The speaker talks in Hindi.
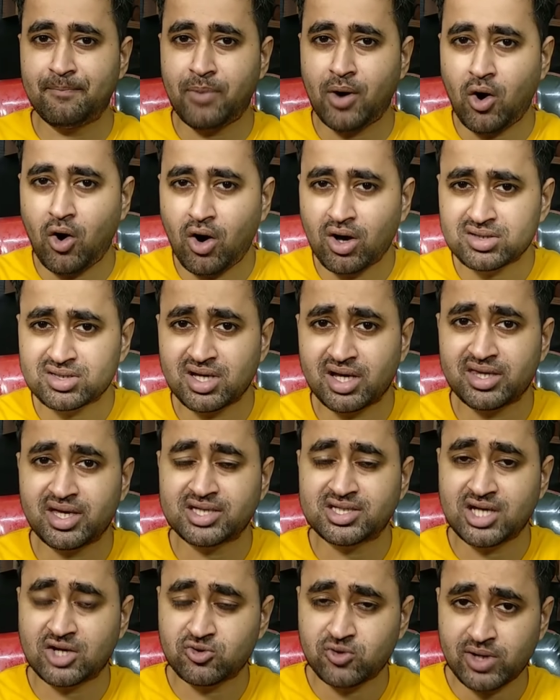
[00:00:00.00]
बहुत
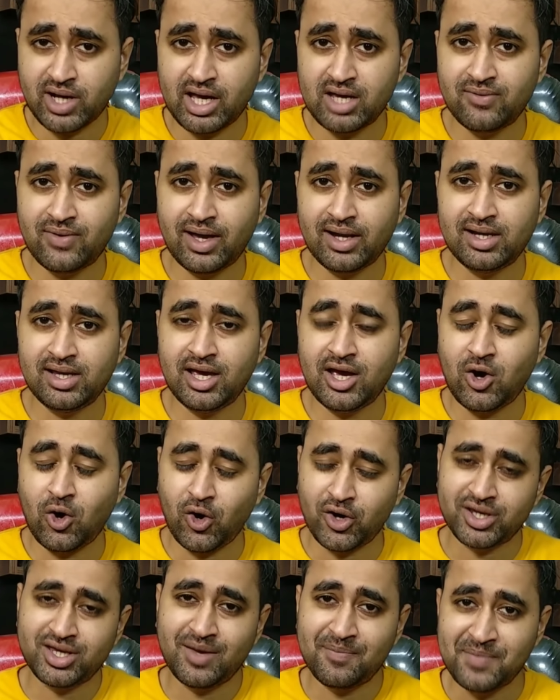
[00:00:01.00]
ज़्यादा चतुराई वाली है
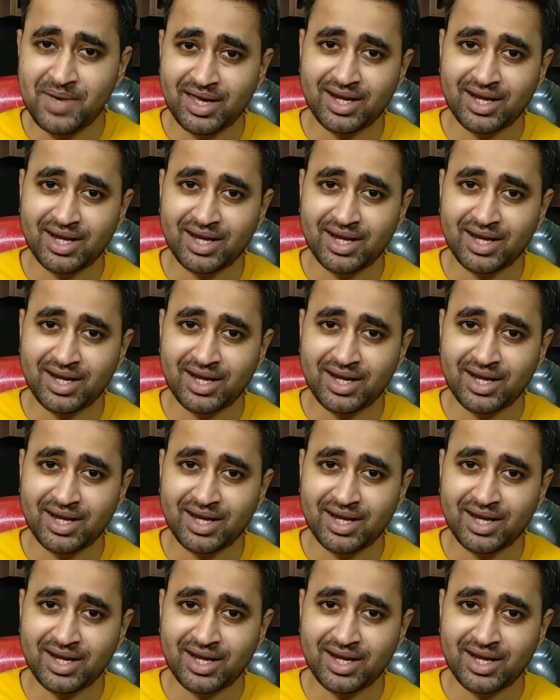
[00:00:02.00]
और ये